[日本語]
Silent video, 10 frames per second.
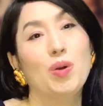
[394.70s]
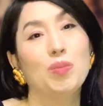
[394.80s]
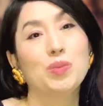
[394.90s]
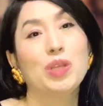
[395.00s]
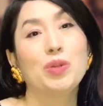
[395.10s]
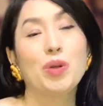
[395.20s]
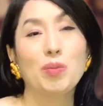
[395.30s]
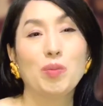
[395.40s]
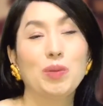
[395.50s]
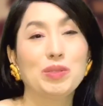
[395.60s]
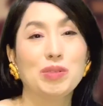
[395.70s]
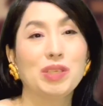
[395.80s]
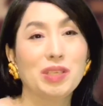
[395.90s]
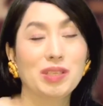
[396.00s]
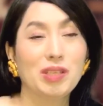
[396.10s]
胸とかも別
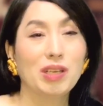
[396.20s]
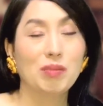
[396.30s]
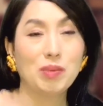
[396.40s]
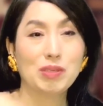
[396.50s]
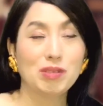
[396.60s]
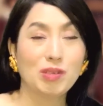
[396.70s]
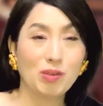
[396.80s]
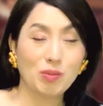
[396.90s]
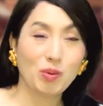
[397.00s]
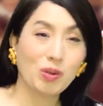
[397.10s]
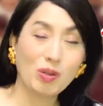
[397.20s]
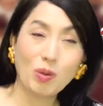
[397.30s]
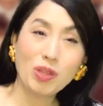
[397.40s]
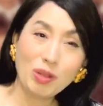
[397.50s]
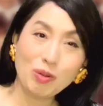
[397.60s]
になんか別にあ
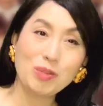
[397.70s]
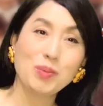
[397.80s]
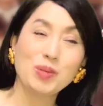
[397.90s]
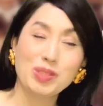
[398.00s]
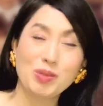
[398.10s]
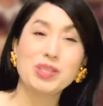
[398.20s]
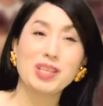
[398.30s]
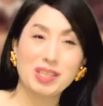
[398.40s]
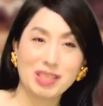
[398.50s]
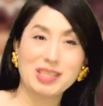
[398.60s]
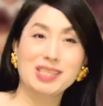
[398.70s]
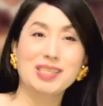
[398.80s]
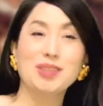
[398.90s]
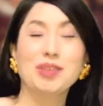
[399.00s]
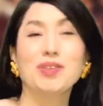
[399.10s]
の女の子でもそうじゃないですかちっ
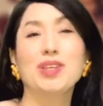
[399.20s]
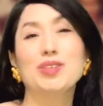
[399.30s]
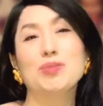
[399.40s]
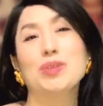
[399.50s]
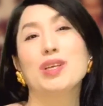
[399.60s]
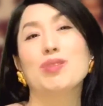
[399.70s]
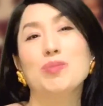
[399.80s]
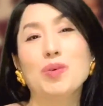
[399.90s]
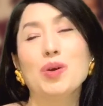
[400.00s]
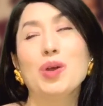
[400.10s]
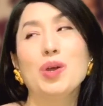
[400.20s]
ちゃい時は大丈夫だけども